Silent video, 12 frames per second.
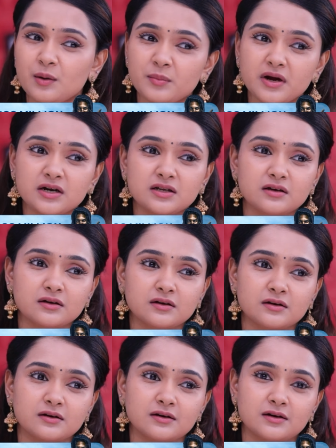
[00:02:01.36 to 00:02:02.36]
ஆமா ஆண்டி
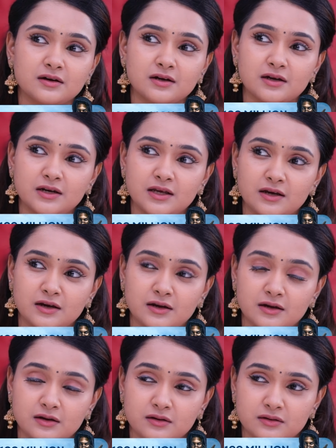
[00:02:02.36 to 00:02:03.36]

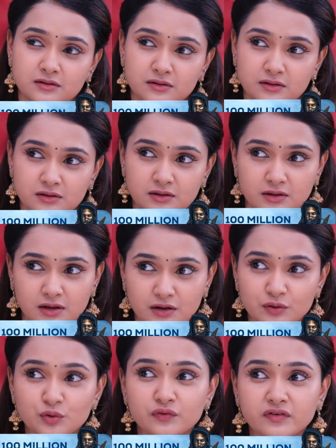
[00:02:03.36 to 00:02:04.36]
நீங்க
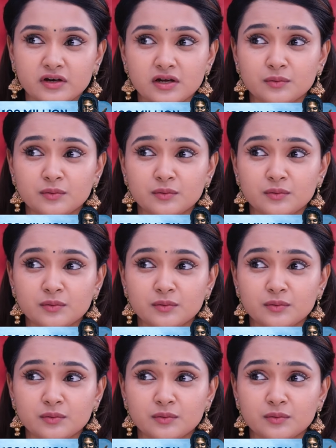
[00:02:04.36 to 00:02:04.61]
எனக்கும்